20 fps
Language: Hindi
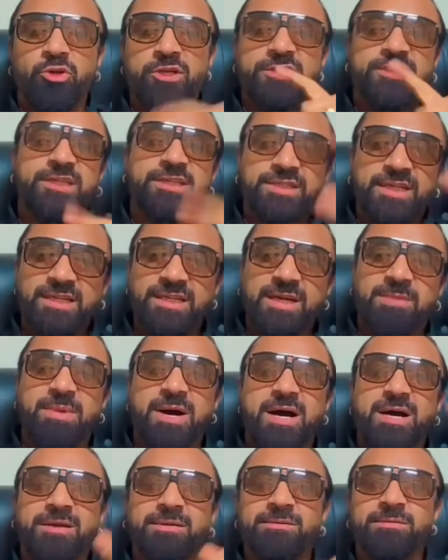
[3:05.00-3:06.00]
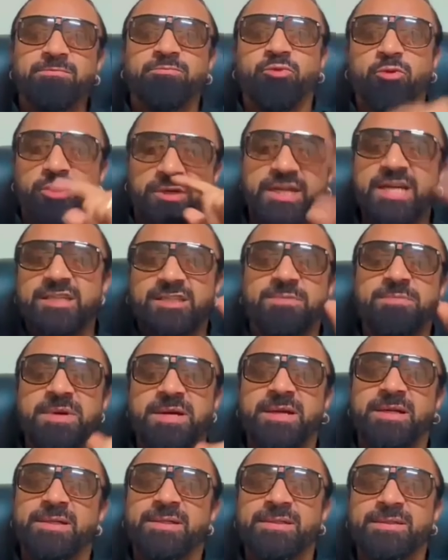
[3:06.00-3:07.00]
पुलिस स्टेशन के बाहर प्रोटेस्ट
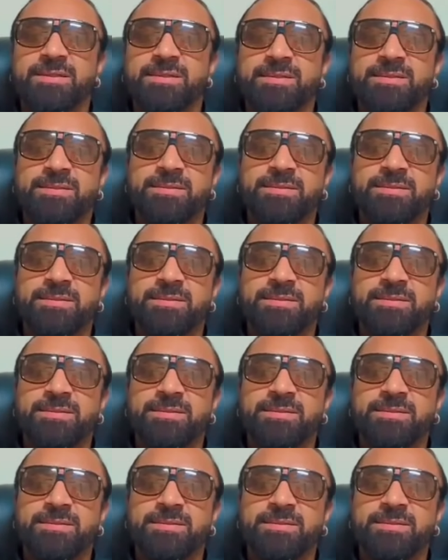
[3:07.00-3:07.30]
में